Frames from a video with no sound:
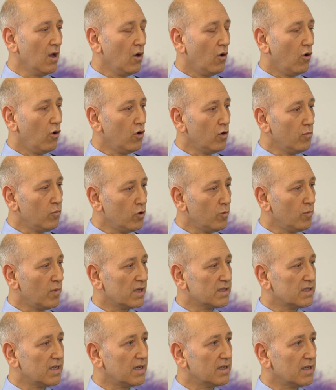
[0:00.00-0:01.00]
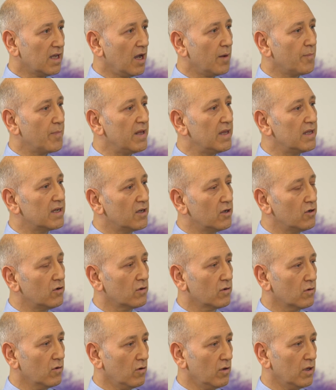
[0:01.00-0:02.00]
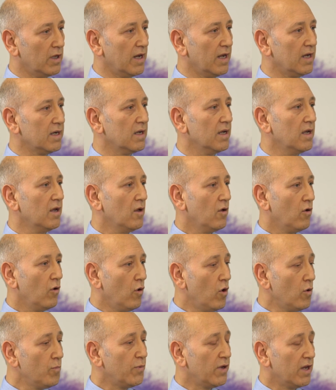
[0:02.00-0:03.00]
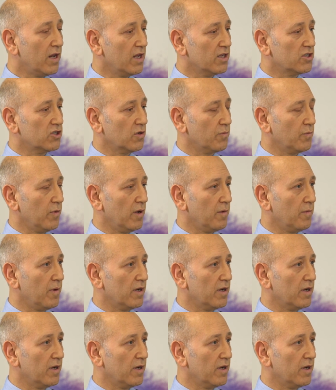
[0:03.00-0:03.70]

holmium lazer daha belirgin olarak ön plana çıkmaya